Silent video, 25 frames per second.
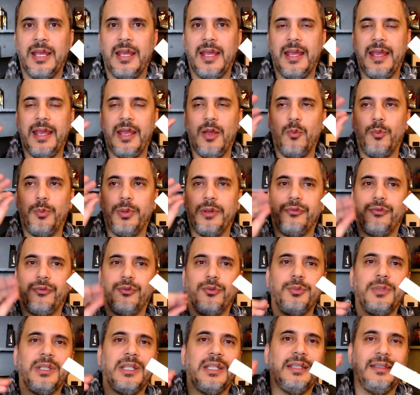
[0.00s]
É um
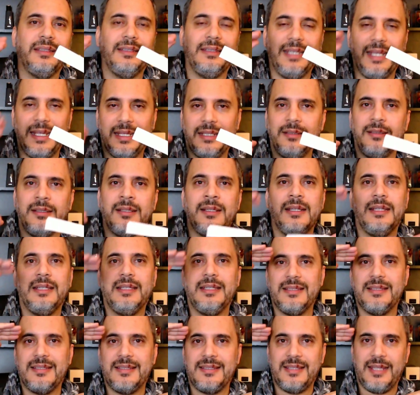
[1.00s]
perfume que tem
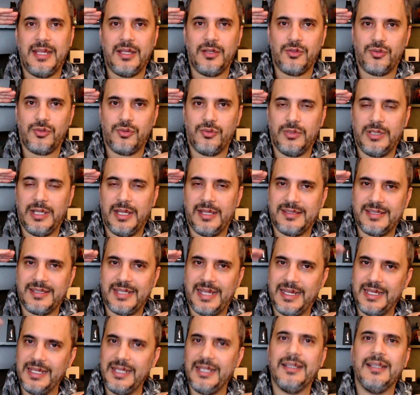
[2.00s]
incenso na
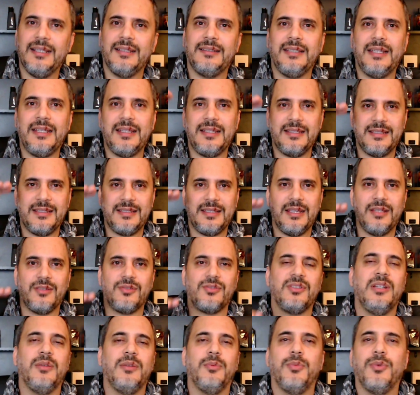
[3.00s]
saída, tem
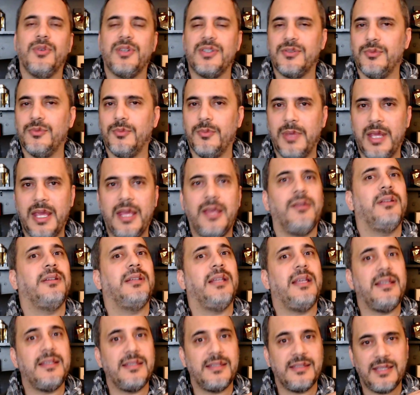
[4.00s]
incenso depois no meio e
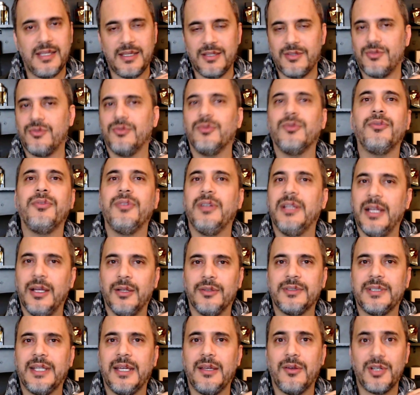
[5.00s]
tem incenso no
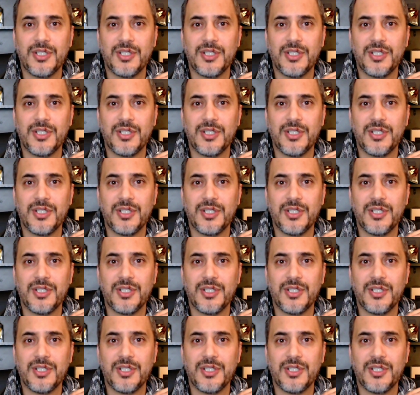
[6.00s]
final, tá?